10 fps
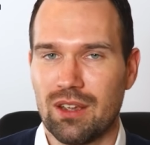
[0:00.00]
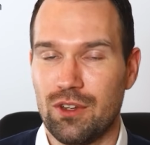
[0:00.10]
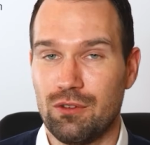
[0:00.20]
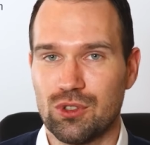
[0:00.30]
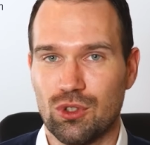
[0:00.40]

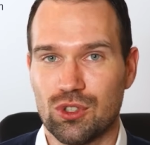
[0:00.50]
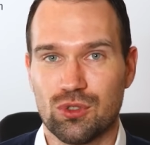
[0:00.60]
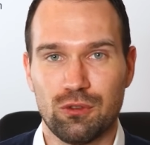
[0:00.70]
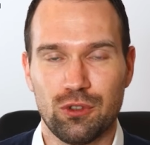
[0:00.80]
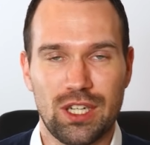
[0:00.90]
Wie viel solltest
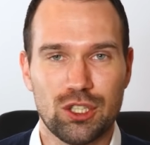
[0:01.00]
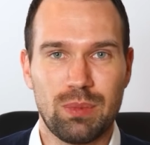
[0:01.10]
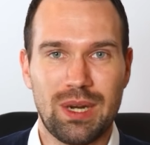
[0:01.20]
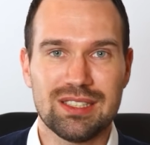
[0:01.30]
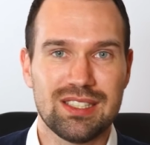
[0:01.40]
du für deine
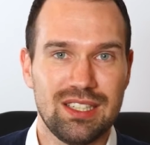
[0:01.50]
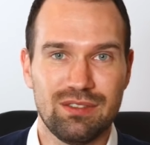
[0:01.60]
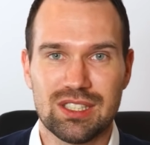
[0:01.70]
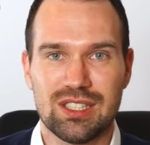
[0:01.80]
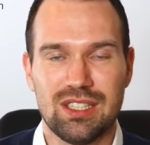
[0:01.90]
Sparziele
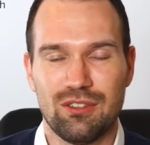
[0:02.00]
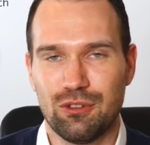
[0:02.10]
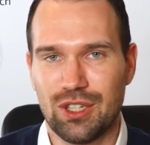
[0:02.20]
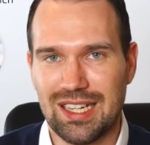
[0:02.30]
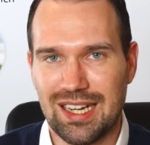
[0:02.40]
investieren,
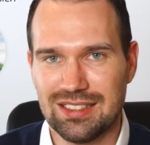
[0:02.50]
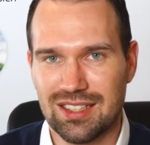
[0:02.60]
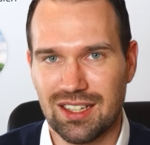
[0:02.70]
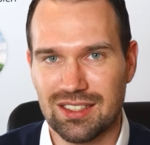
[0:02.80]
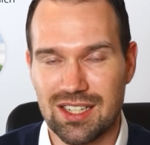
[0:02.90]
für deine
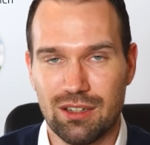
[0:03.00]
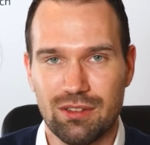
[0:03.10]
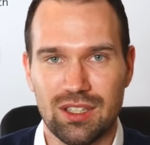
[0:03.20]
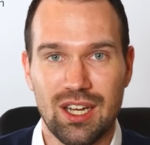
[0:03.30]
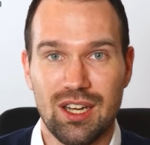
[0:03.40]
eiserne
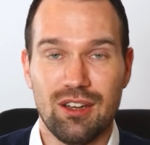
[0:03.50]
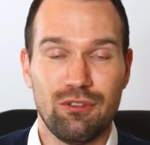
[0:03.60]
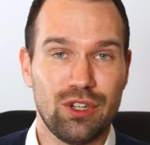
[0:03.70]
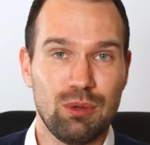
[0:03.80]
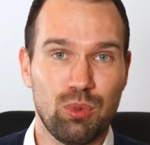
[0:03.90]
Reserve,
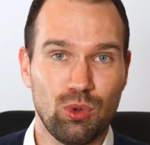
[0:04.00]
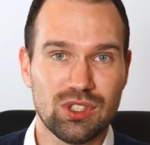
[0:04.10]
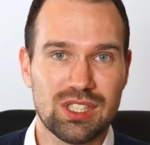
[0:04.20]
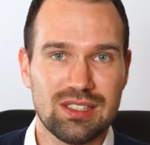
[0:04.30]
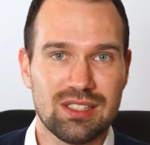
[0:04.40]
für deinen
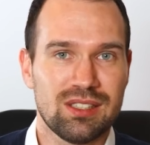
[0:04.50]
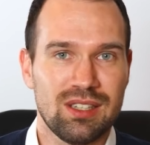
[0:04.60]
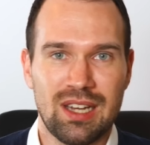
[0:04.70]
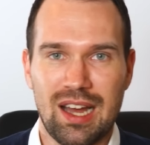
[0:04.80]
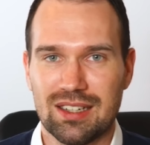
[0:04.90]
Wohnsatz,
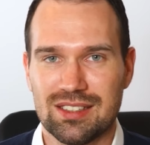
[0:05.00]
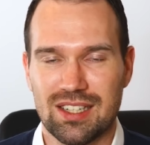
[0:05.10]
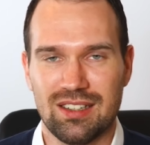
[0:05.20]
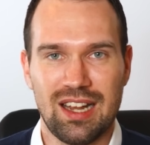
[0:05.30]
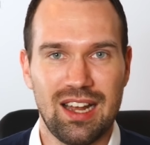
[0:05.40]

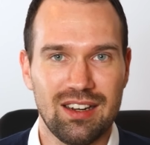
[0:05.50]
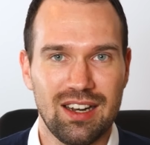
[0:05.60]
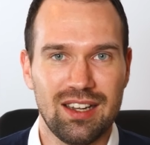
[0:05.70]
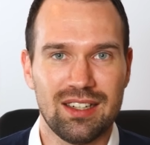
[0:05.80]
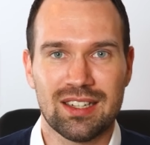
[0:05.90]
Aktien,
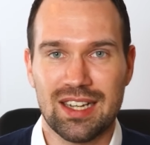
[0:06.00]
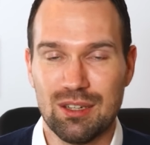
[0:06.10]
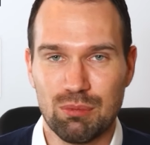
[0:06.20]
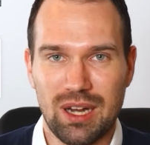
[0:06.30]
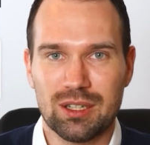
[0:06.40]
Anleihen,
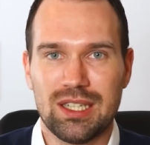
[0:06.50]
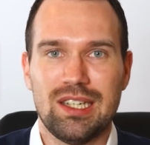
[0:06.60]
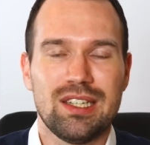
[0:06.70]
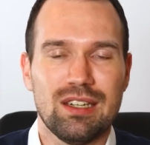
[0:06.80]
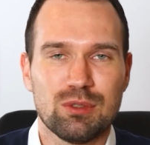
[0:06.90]
Geldmarkt,
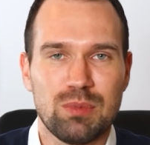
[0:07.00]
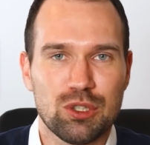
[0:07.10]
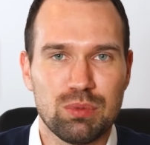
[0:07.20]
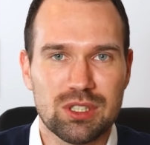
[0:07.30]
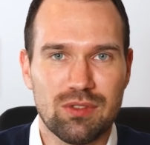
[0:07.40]
ETFs
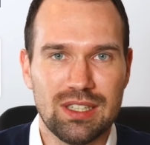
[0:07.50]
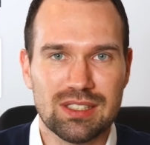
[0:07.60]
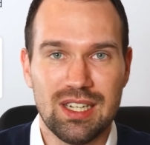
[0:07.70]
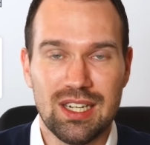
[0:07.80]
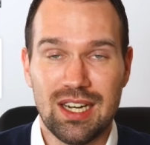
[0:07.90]

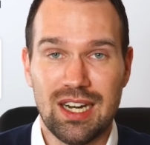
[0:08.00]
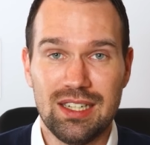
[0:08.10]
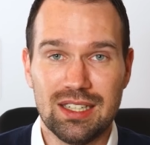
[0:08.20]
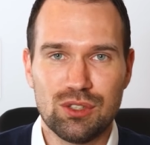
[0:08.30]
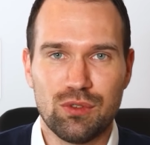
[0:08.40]
beispielsweise. All
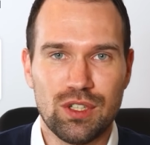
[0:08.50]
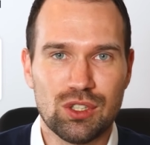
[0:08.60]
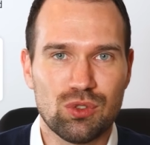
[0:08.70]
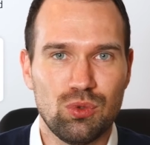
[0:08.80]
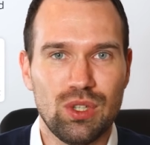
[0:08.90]
das
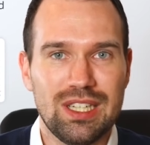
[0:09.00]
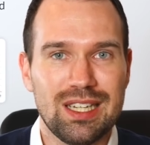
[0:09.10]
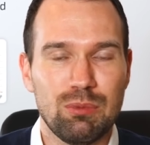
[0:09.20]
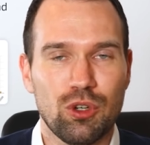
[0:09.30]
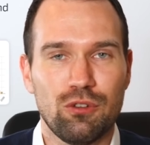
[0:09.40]
findest du in
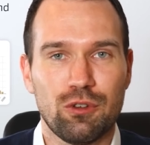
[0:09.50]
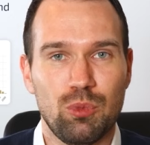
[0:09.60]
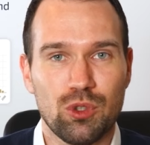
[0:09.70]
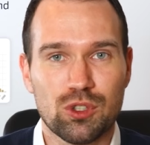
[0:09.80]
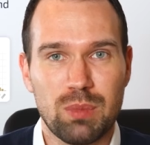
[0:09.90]
dem neuen
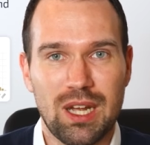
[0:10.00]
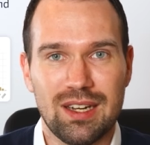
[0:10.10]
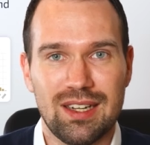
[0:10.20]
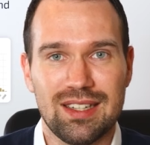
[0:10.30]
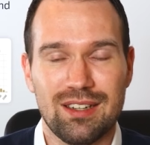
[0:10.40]

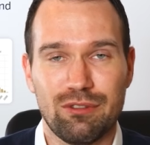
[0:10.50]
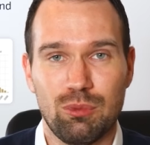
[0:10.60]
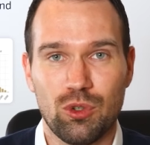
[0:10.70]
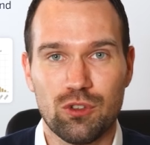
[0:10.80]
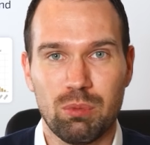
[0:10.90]
Vermögensplaner der
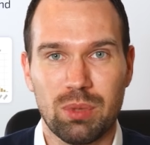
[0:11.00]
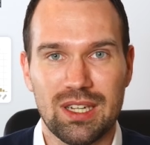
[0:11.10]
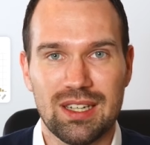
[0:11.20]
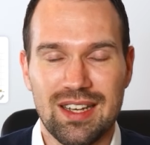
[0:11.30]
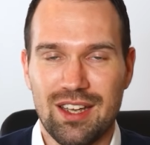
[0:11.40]

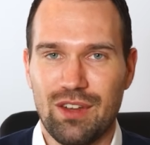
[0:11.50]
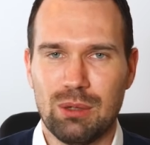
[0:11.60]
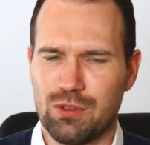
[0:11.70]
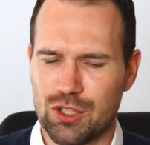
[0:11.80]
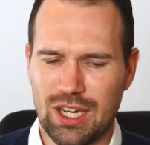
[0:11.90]
Vermögensfabrik. Wir haben
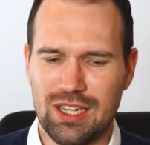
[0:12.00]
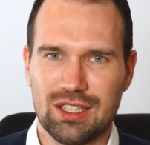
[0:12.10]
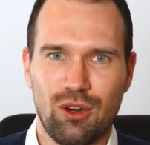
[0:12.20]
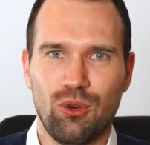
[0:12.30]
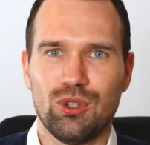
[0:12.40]
es
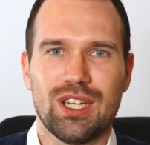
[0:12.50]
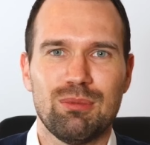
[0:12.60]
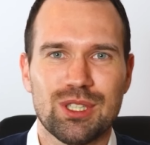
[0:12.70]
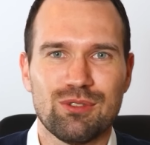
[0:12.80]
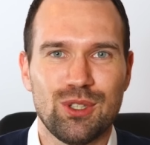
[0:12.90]
wahrscheinlich auch unterhalb
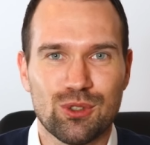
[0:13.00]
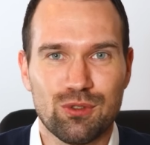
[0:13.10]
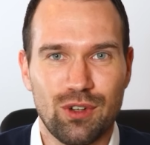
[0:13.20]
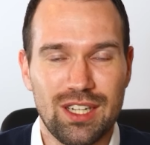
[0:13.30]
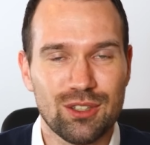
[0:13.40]
des Videos
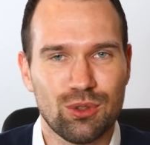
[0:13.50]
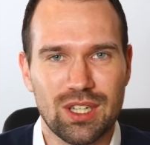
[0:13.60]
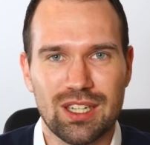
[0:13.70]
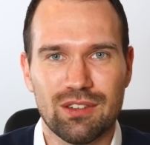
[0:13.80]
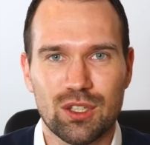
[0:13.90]
verlinkt oder
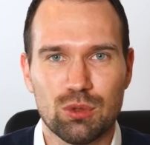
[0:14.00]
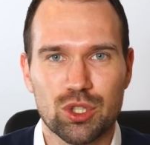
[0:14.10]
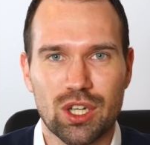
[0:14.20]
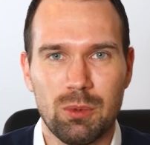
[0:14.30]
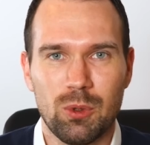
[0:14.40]
in der
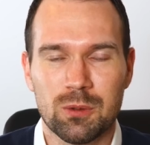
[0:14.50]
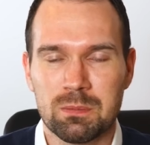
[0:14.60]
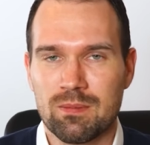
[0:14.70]
Videobeschreibung.